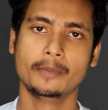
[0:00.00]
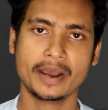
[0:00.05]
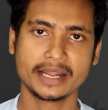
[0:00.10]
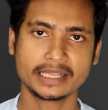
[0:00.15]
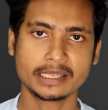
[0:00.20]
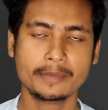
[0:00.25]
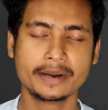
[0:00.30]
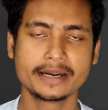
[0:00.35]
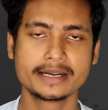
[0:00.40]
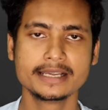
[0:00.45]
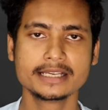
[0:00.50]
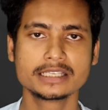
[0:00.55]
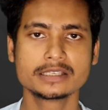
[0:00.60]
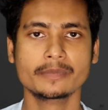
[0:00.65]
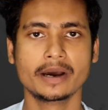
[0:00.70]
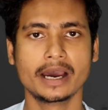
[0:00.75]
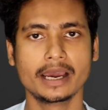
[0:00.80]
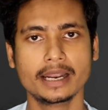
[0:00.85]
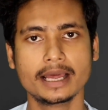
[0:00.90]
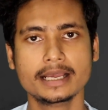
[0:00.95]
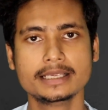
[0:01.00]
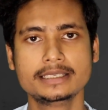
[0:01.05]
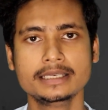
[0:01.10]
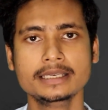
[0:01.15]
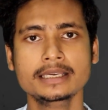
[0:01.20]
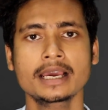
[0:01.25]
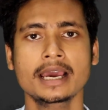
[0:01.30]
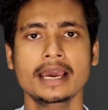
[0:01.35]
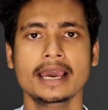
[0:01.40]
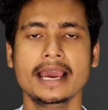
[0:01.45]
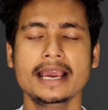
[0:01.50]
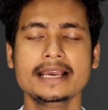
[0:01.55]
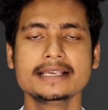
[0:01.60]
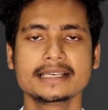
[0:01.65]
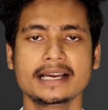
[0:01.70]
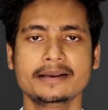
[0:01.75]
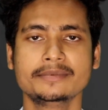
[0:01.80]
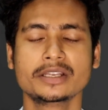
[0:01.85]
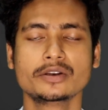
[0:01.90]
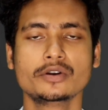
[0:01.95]
ম্যাথামেটিক্স বায়োলজি এই
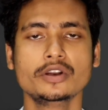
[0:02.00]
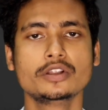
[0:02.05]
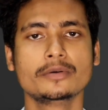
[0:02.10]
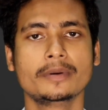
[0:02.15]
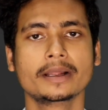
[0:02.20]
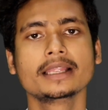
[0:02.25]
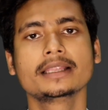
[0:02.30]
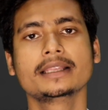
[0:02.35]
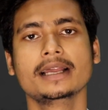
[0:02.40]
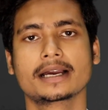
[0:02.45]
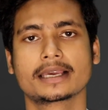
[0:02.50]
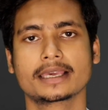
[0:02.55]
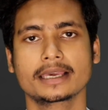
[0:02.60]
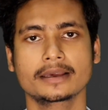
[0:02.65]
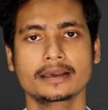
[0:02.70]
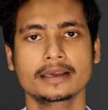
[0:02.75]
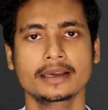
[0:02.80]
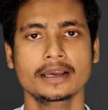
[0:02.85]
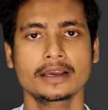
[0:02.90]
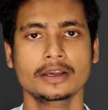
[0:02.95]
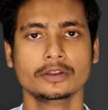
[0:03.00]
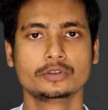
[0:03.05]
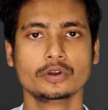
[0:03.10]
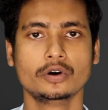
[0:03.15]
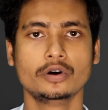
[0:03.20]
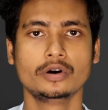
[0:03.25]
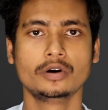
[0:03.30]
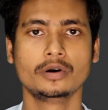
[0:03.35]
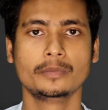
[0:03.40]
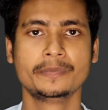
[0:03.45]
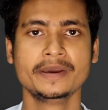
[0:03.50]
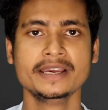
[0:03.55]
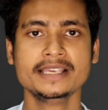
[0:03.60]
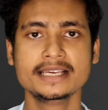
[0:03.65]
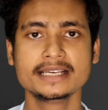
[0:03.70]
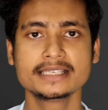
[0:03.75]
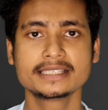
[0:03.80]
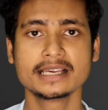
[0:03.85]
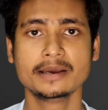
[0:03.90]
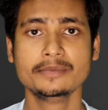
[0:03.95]
সাবজেক্টগুলি তোমাদের থাকে তো
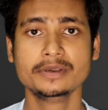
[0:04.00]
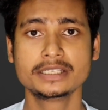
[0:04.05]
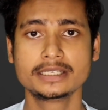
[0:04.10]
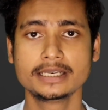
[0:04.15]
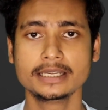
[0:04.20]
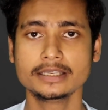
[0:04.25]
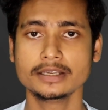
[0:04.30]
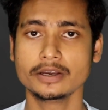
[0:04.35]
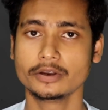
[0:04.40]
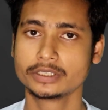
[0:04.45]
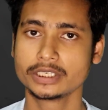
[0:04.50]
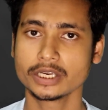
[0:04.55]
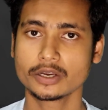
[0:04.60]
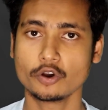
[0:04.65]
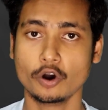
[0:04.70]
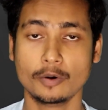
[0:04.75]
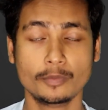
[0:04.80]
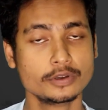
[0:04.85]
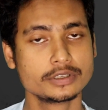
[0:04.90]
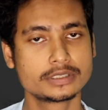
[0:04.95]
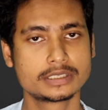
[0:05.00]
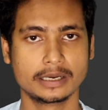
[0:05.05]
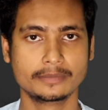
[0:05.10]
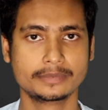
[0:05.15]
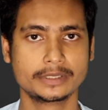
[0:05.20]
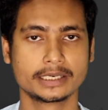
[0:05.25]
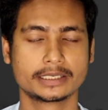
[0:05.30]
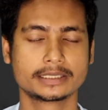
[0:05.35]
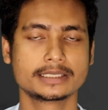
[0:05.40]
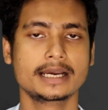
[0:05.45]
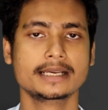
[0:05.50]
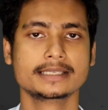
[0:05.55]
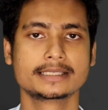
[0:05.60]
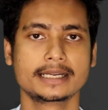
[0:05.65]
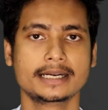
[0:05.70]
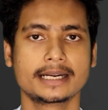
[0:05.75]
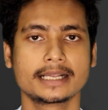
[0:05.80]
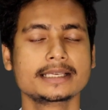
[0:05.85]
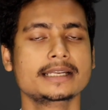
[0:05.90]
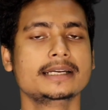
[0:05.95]
ফিজিক্স কেমিস্ট্রি হচ্ছে কমন সাবজেক্ট সায়েন্স
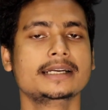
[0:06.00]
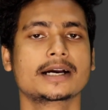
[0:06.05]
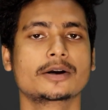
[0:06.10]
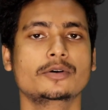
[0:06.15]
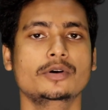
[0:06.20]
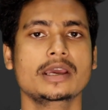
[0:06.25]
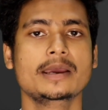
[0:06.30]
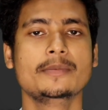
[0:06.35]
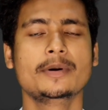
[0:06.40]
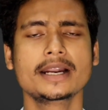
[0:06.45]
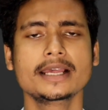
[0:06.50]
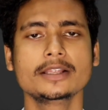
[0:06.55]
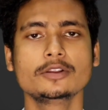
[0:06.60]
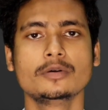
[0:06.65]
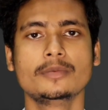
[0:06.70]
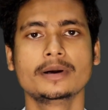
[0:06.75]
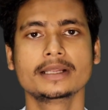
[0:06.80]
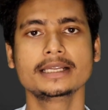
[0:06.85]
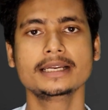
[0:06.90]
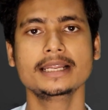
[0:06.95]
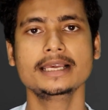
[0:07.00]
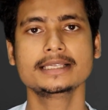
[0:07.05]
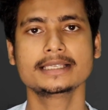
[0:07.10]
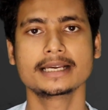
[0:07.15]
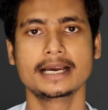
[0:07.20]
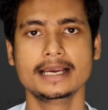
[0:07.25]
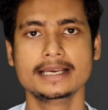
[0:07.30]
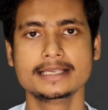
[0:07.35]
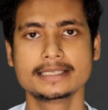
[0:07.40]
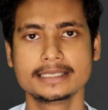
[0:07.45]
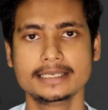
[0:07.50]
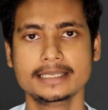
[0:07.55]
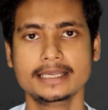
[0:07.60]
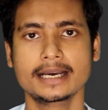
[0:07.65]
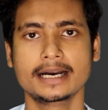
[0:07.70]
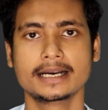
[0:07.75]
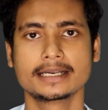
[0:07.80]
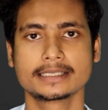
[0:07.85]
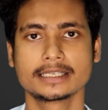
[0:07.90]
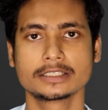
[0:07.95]
এটা জেনে রাখো এবারে তোমাদের এই সায়েন্স
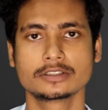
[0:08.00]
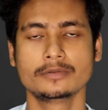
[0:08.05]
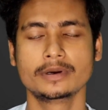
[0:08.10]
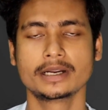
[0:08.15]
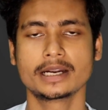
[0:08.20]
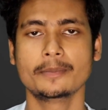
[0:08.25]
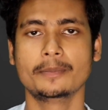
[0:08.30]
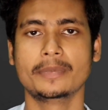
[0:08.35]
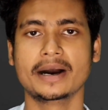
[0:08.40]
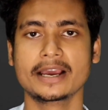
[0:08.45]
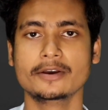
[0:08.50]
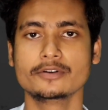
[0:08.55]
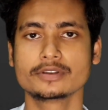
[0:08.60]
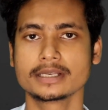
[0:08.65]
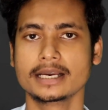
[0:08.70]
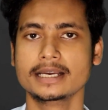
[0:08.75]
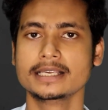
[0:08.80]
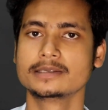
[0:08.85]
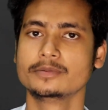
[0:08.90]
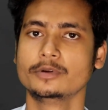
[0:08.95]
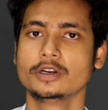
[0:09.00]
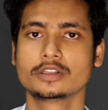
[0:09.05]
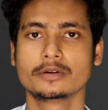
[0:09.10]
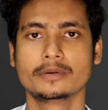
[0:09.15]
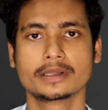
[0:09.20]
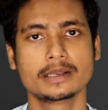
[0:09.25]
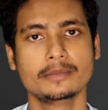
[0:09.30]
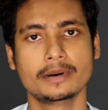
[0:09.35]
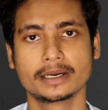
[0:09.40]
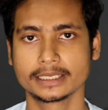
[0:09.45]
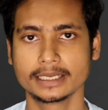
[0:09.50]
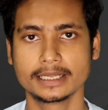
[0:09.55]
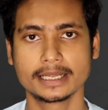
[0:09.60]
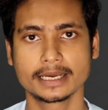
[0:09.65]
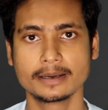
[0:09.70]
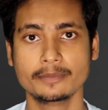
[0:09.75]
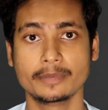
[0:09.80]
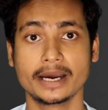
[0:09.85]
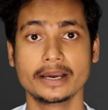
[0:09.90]
নিয়ে আসার সময় একটা বায়ো সায়েন্স বলে তোমাদের মাথায় থাকে